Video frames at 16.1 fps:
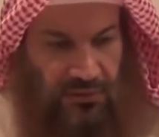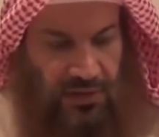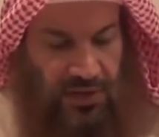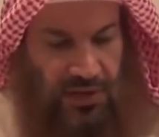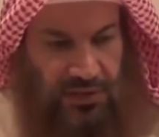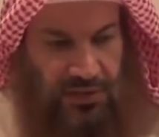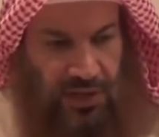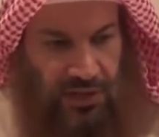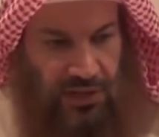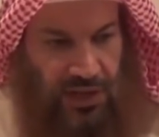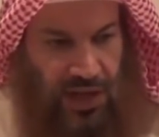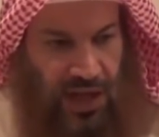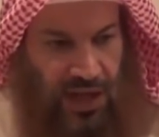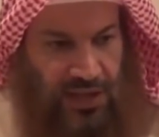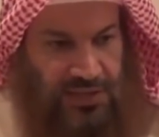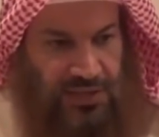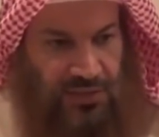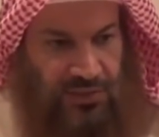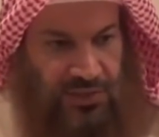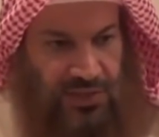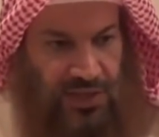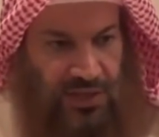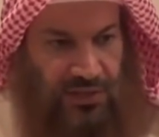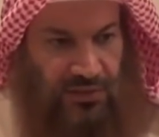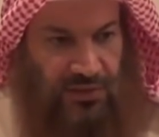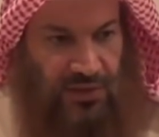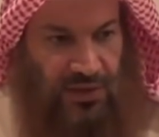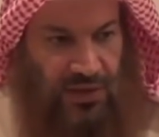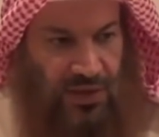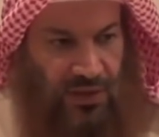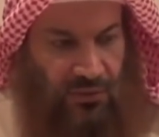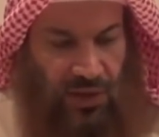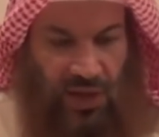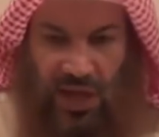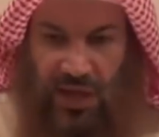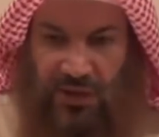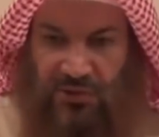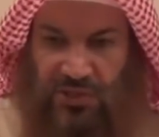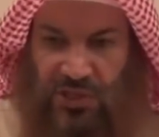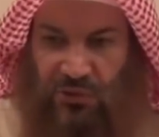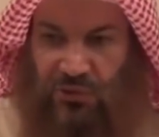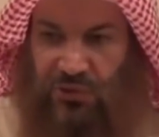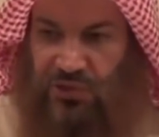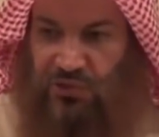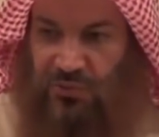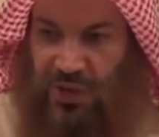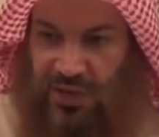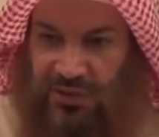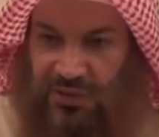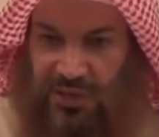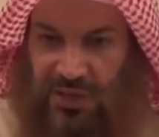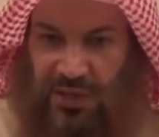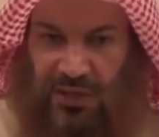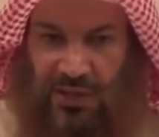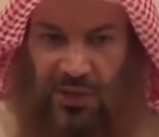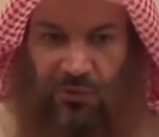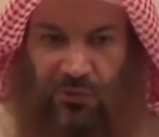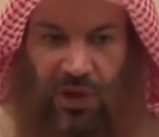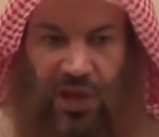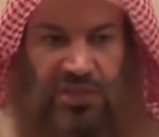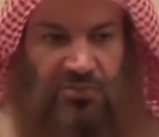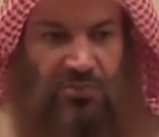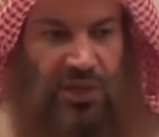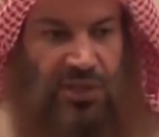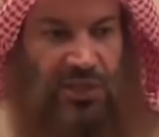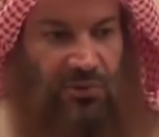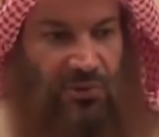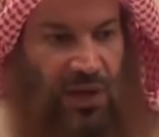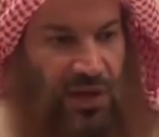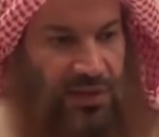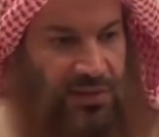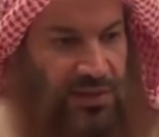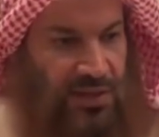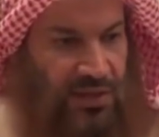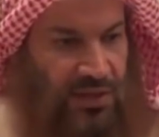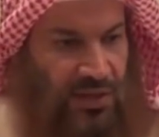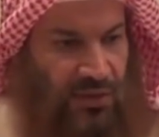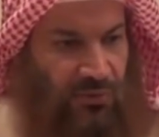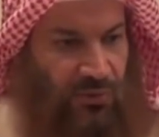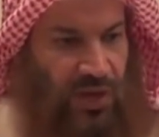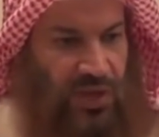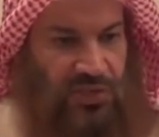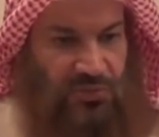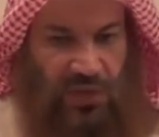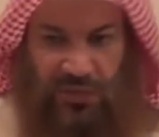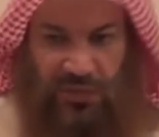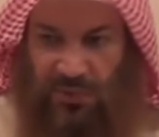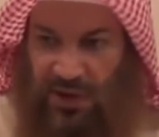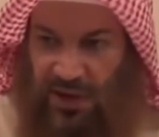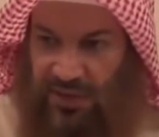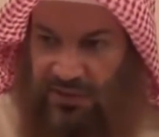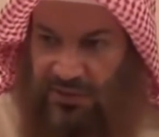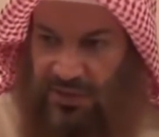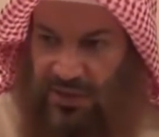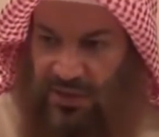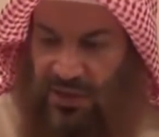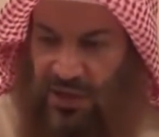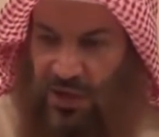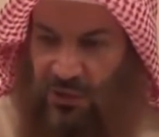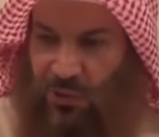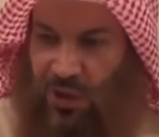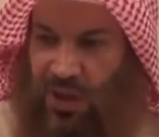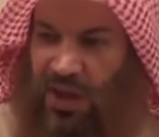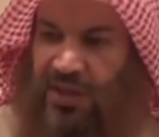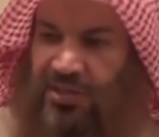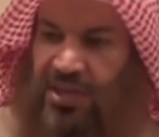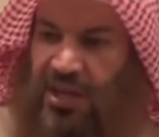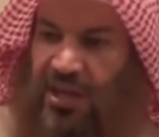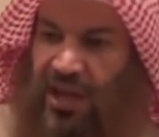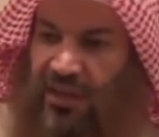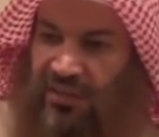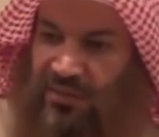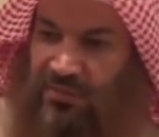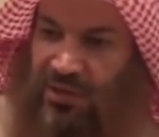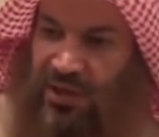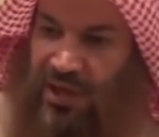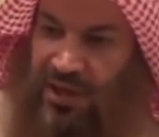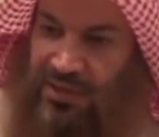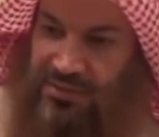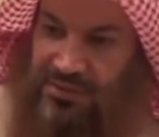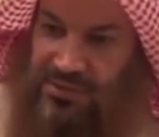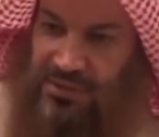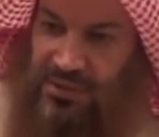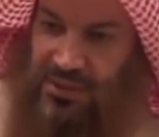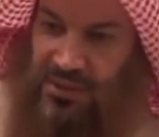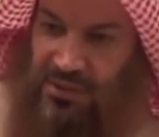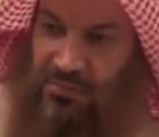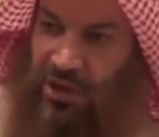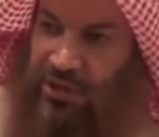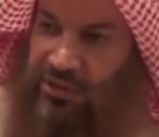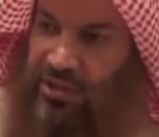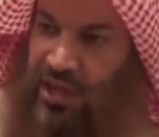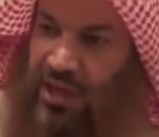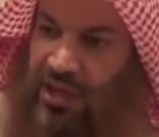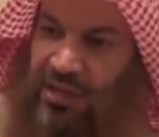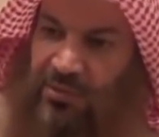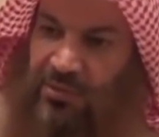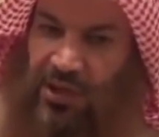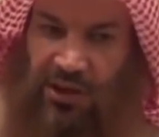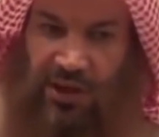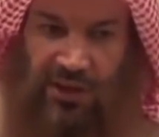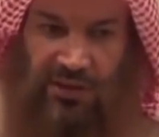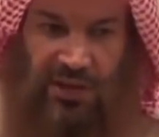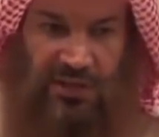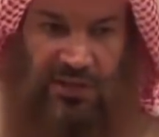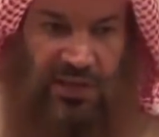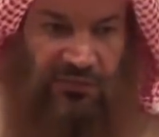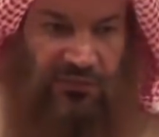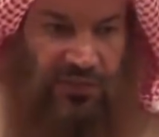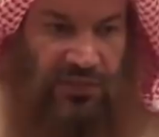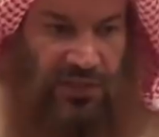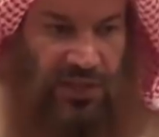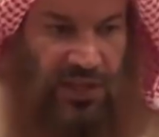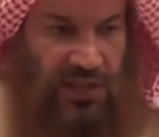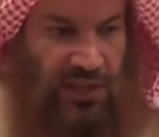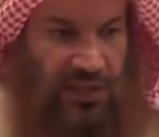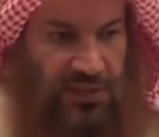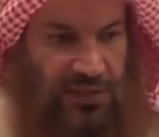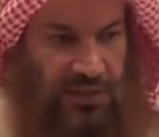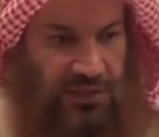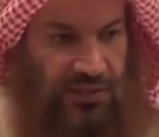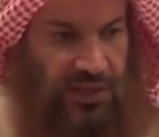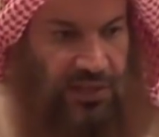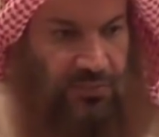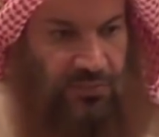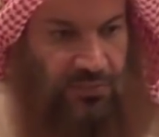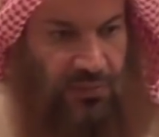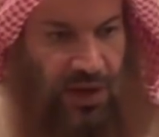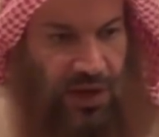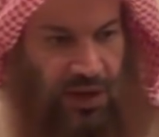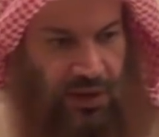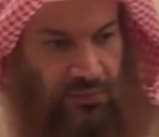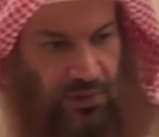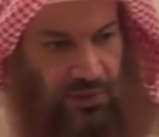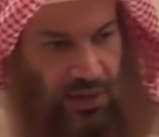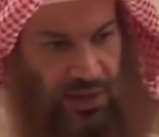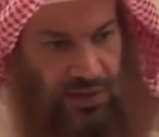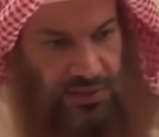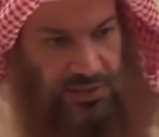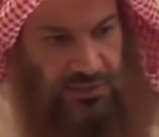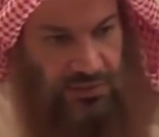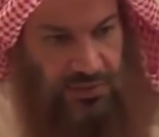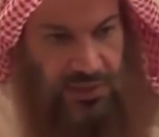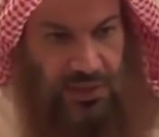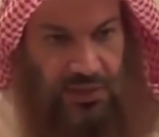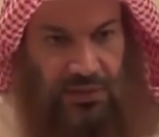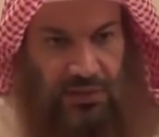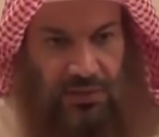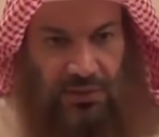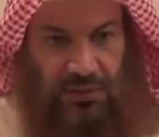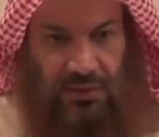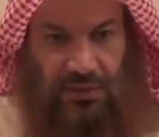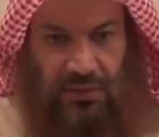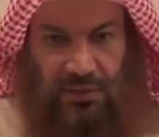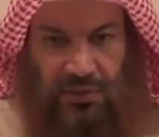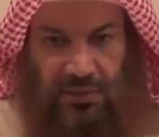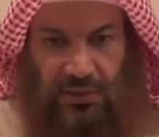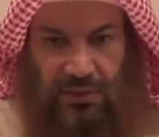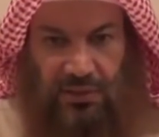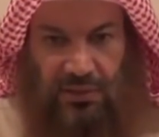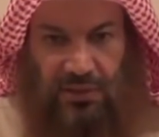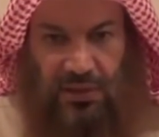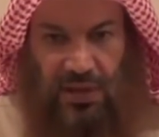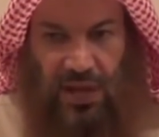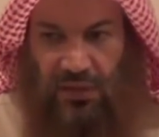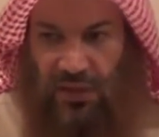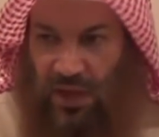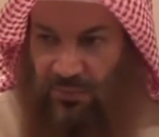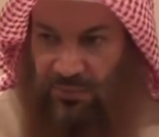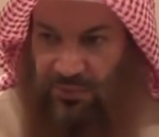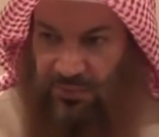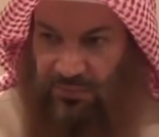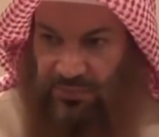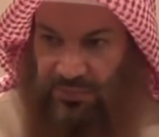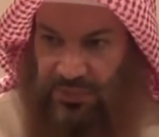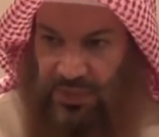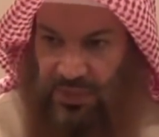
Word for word: فلنتق الله عز وجل ولا نشوه سمعتنا ولا سمعة أولادنا ولا سمعة بناتنا ولا نجعل هذه البلاد مرتعا لمن أراد أن يفد إليها ليرتكب ما حرم الله عز وجل هذا أمر